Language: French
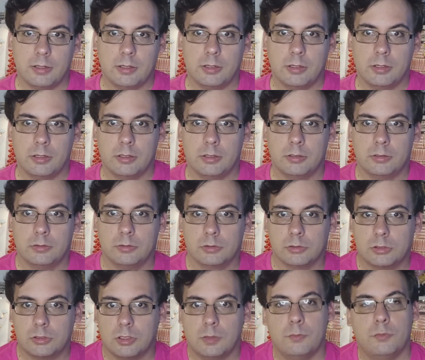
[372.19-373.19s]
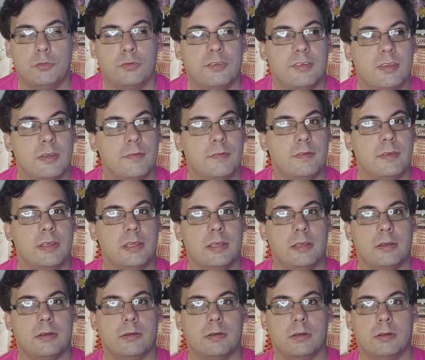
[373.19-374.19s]
Euh, comme vous le
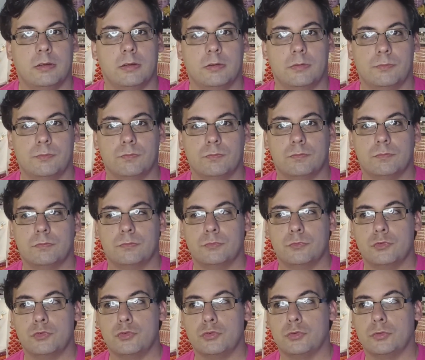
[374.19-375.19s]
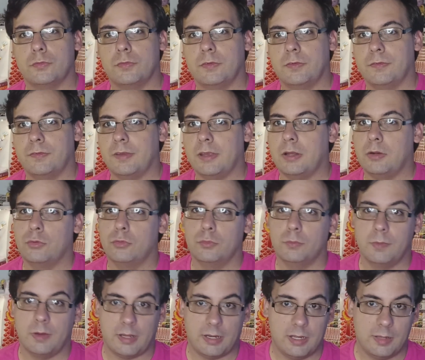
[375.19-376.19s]
savez, euh, je vais faire le
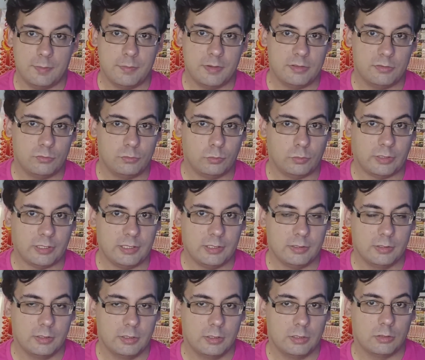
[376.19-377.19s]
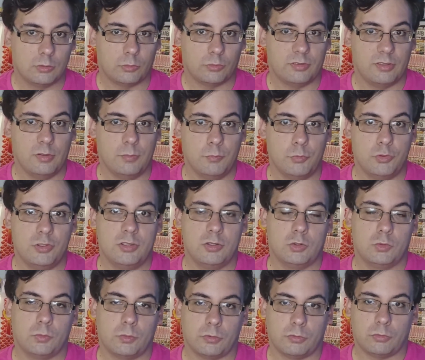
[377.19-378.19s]
Berlin Matsuri. Donc, c'est une petite
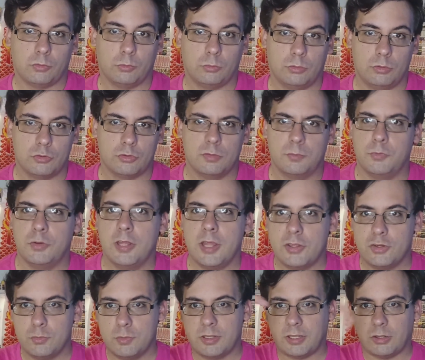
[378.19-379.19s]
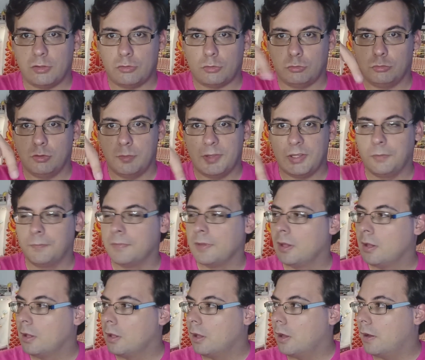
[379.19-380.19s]
convention. Je ne sais plus la date, je mettrai juste temps sous le
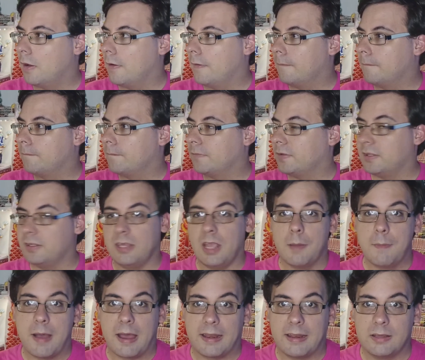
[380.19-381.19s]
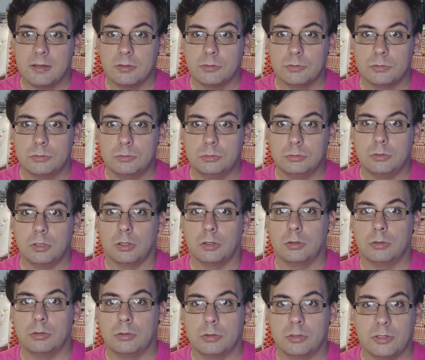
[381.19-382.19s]
maintenant. qui est à Berlin, du coup,
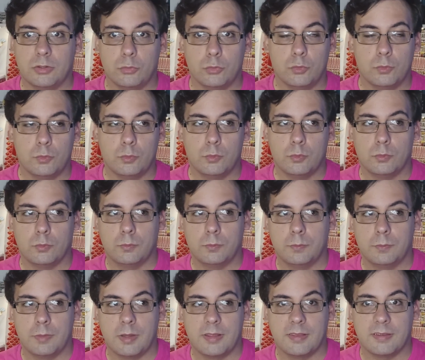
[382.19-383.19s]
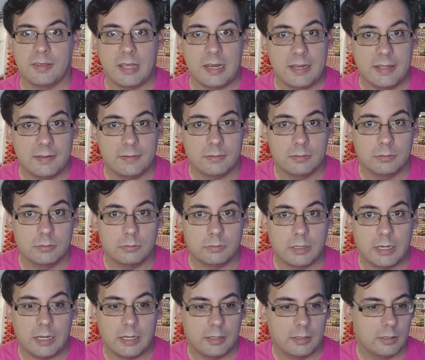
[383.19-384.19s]
dans le Pas-de-Calais.
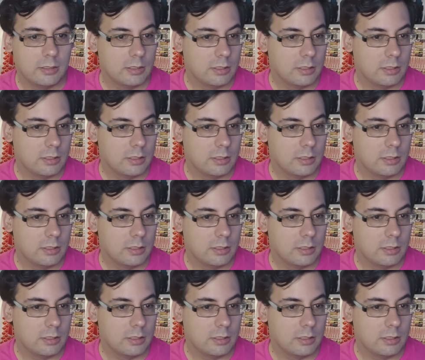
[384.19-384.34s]
Voilà.